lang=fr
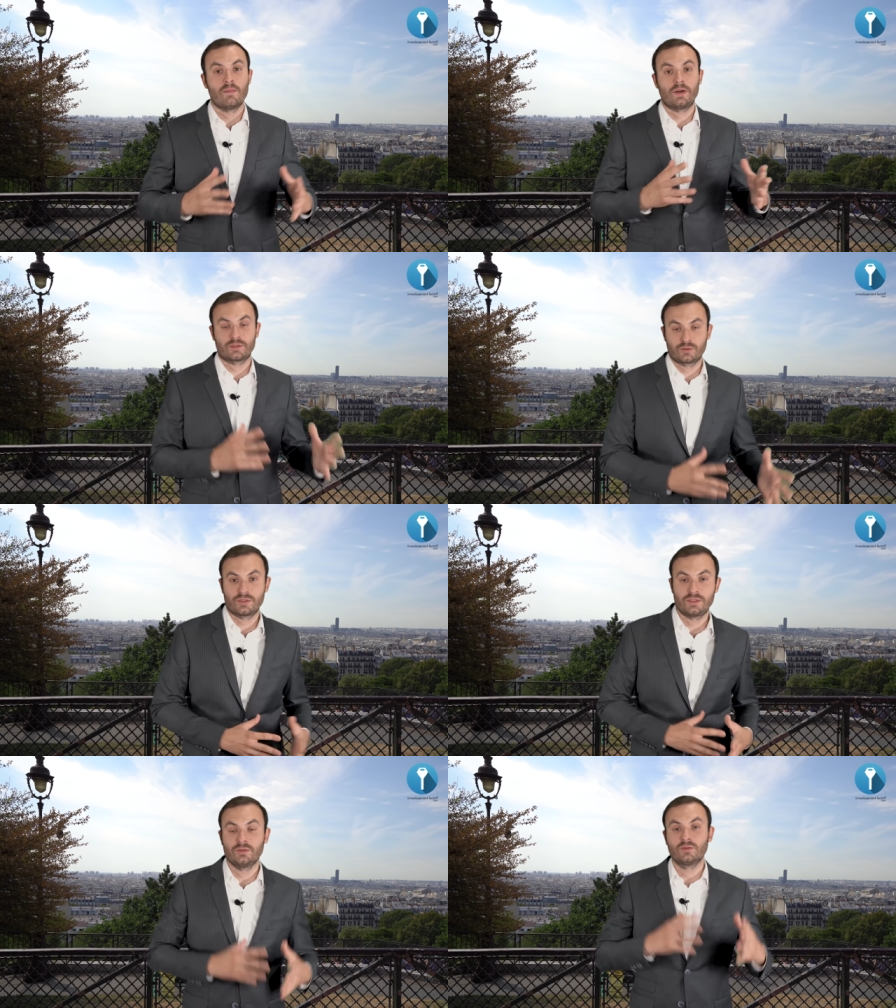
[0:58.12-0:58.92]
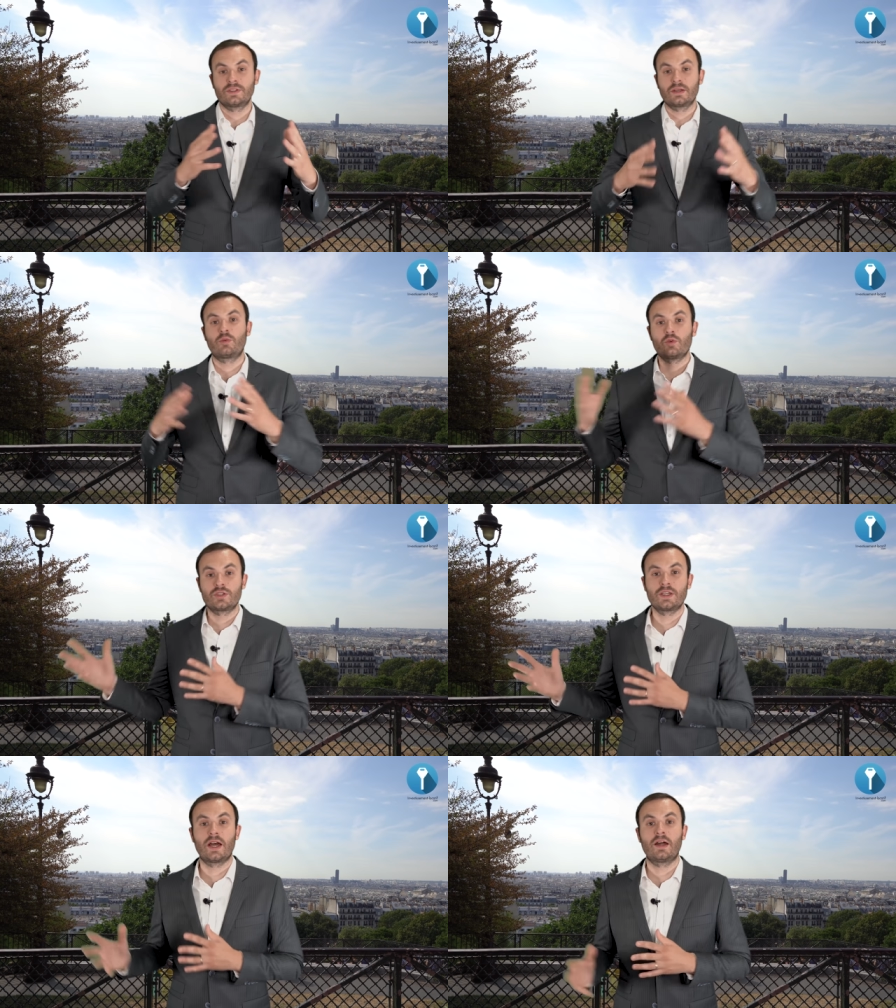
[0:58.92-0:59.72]
parce que sinon d'un
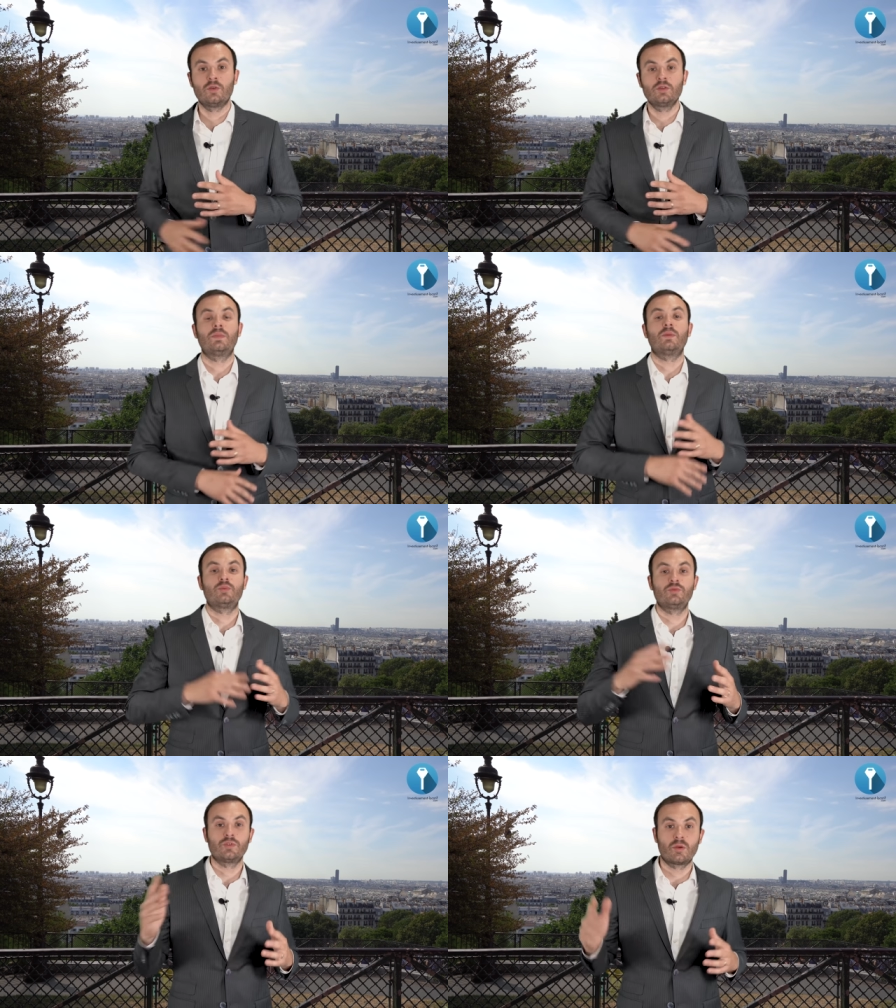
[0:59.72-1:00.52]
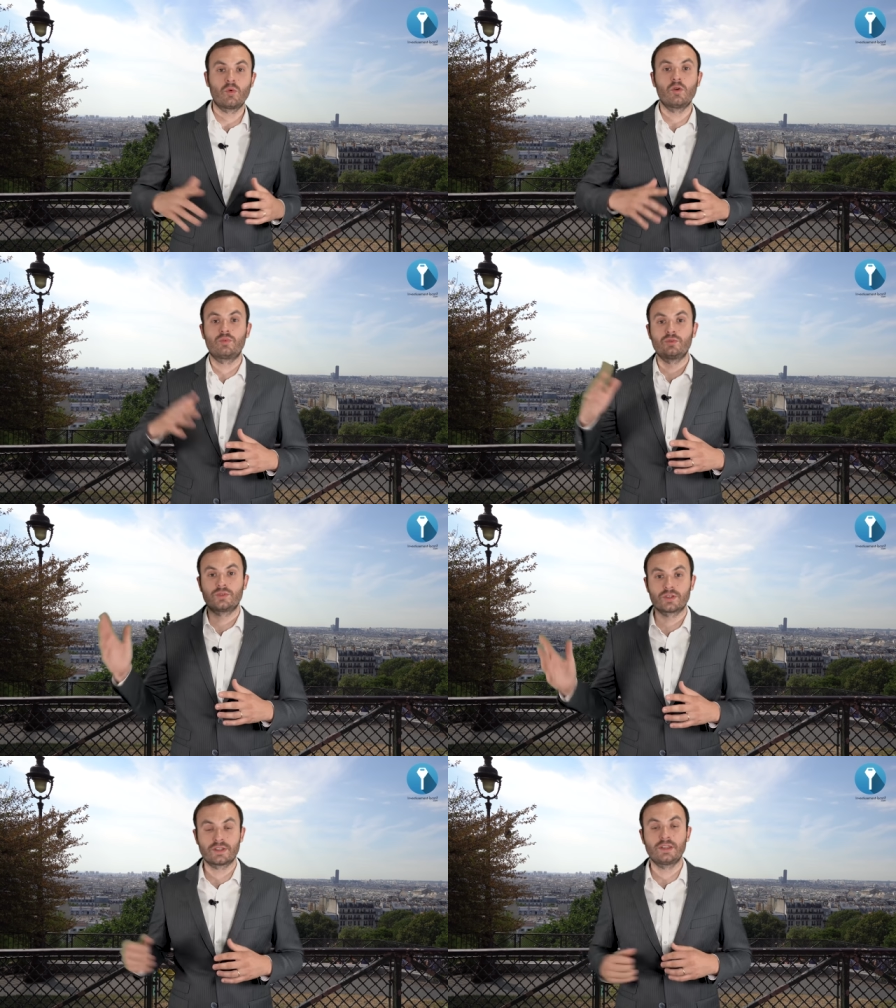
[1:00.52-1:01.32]
projet à l'autre, bah, plusieurs mois ou plusieurs